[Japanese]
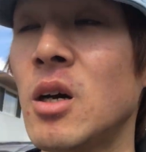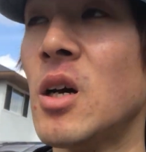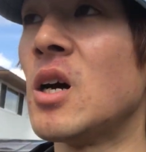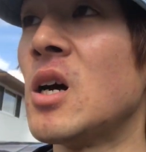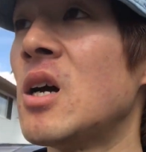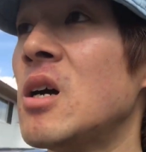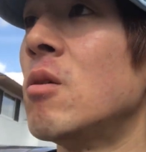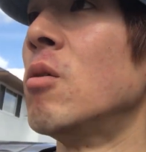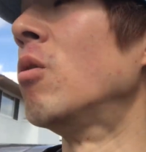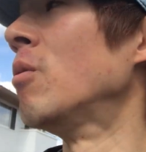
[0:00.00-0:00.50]

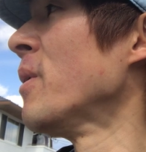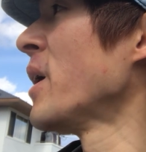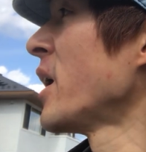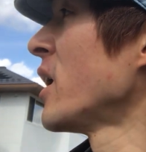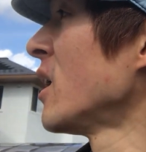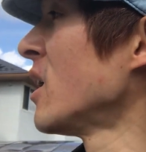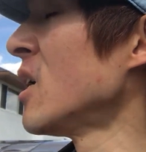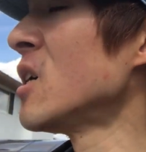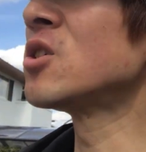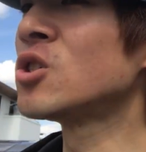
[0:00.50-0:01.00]
ああお
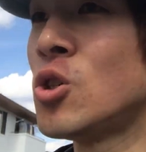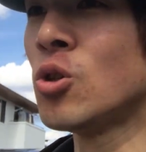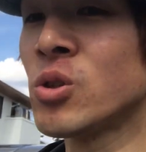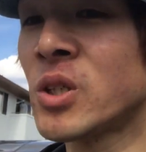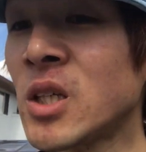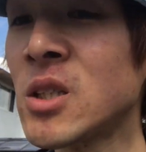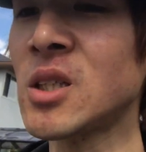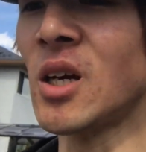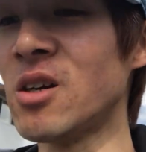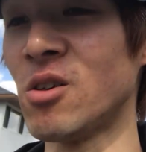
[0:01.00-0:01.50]
前銃
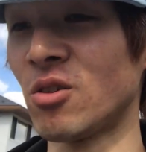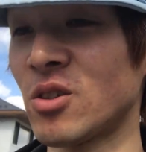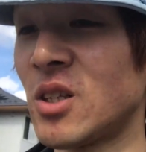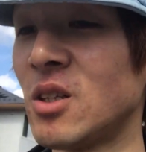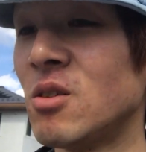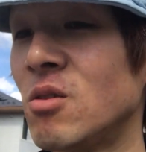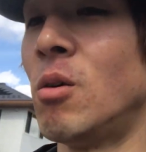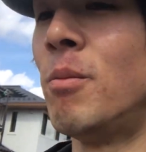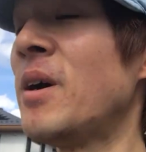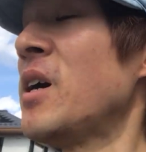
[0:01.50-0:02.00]
殺されるの
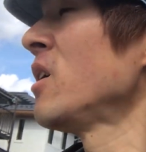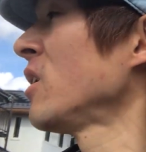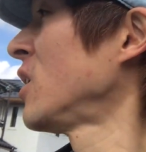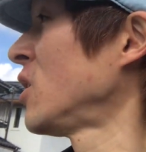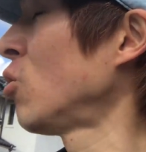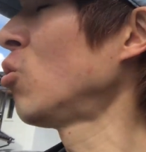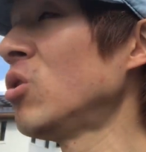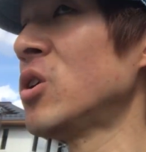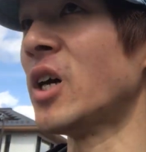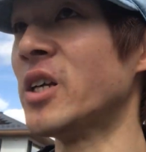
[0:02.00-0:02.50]
お前
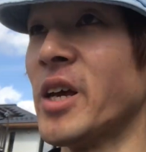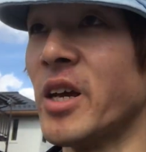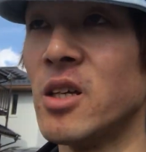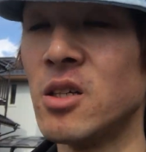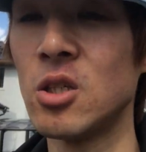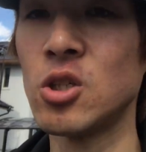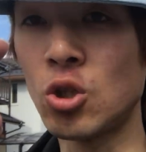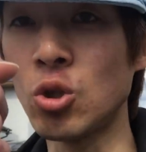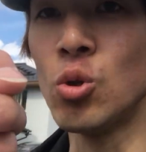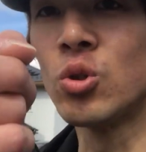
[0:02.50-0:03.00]
キッコーだね
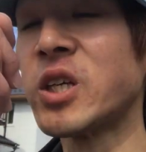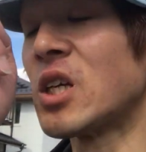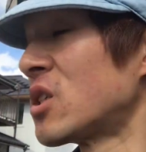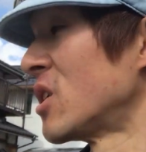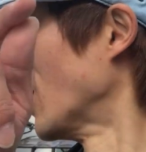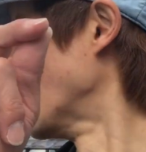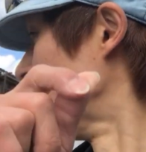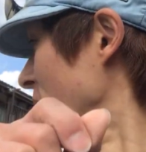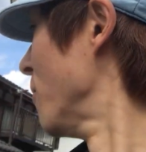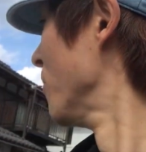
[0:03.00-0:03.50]
銃殺
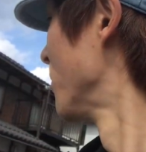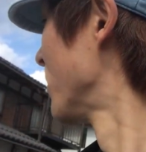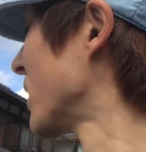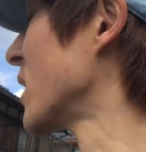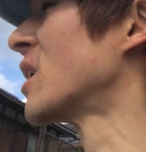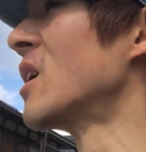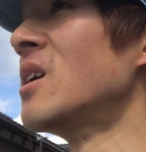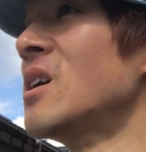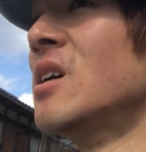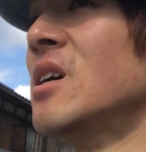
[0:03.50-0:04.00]
や
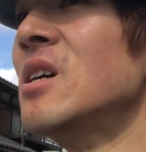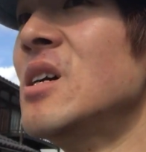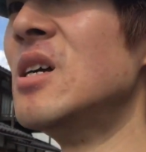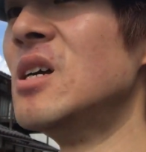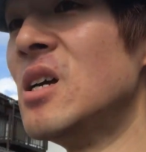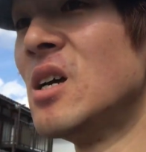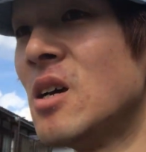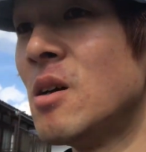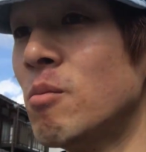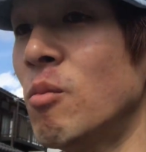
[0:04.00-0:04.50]

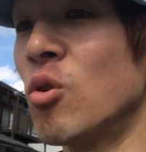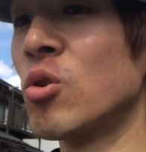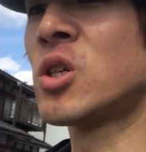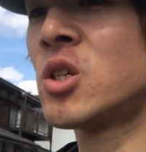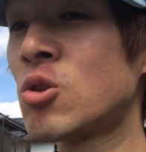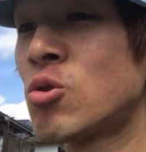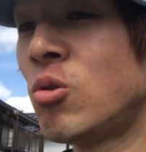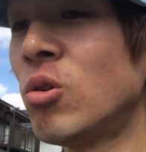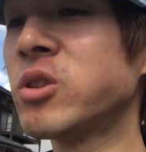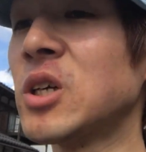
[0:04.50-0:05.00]
もう
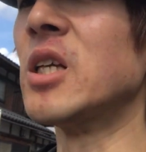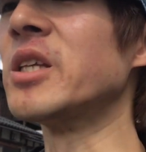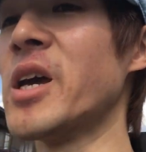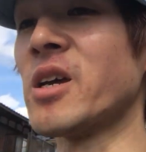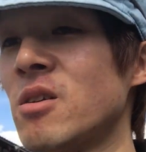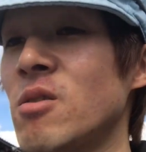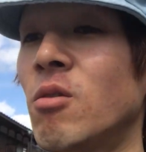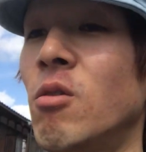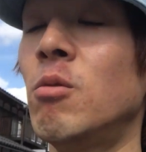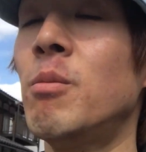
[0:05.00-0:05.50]
キッコーだな
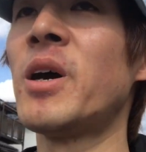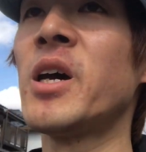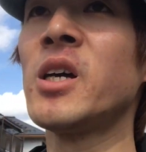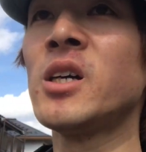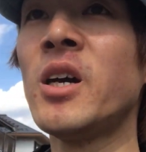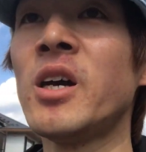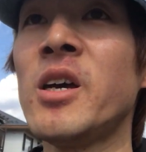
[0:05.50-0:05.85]
いお前